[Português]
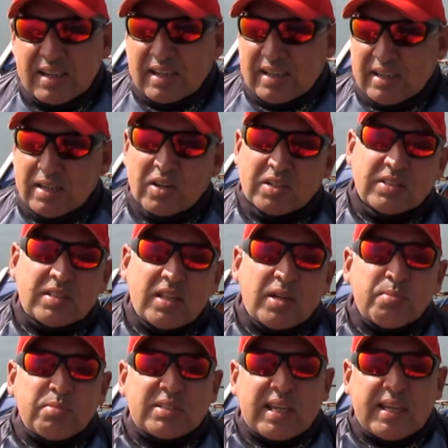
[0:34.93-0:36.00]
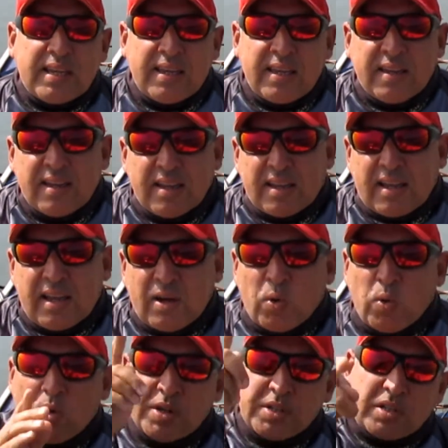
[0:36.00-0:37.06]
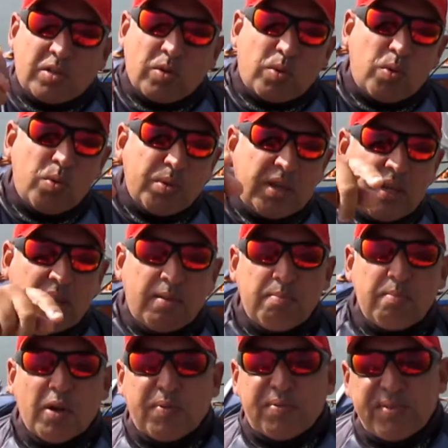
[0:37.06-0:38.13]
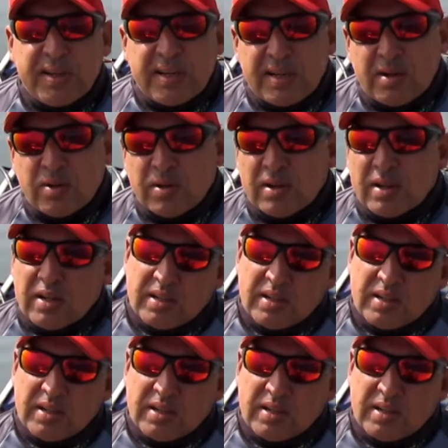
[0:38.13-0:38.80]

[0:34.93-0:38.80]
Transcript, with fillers: E nós estamos aí, eu hoje estou com o Gui, meu filho.